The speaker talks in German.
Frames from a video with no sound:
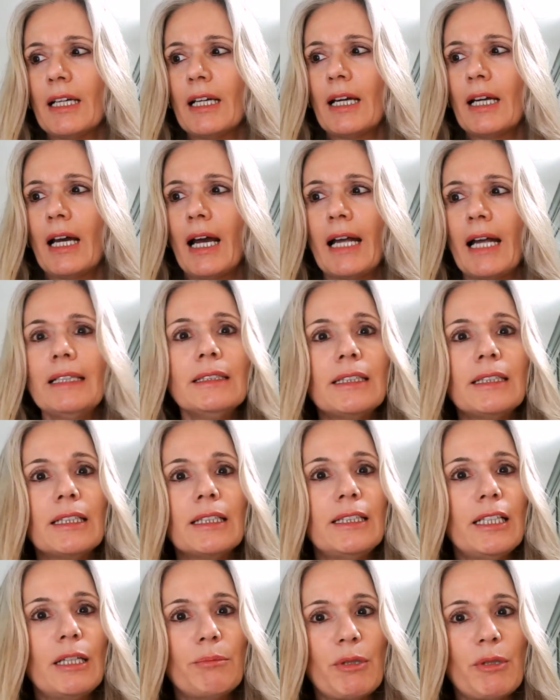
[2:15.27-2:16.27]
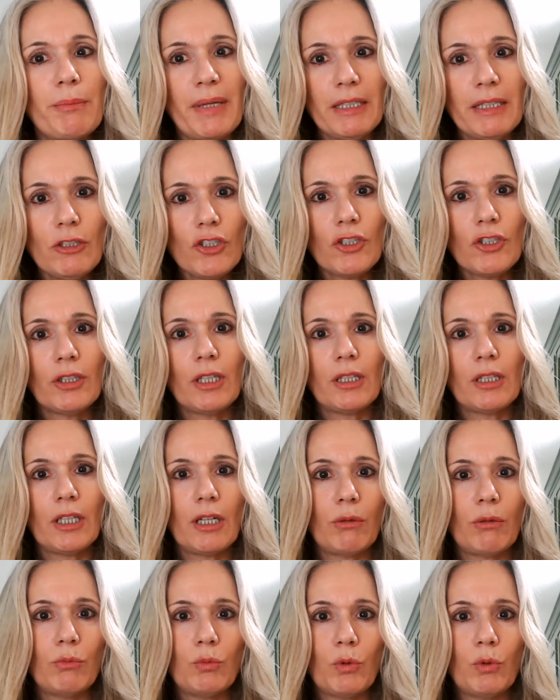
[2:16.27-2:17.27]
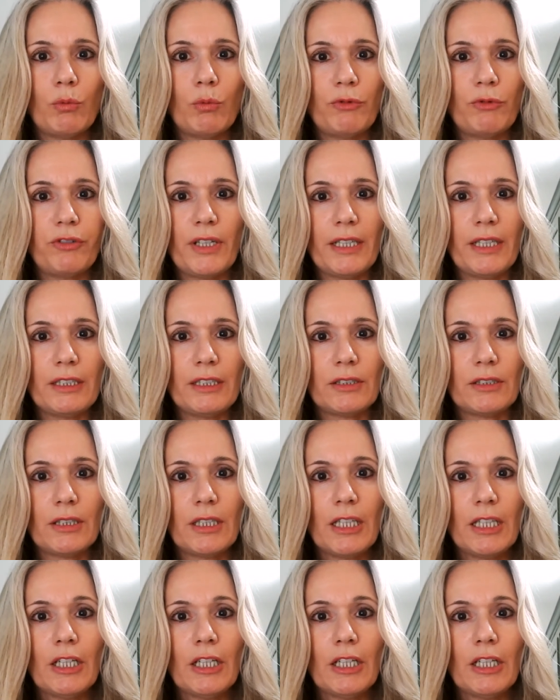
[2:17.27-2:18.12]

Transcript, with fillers: angenehme Menschen in ihrem Umfeld,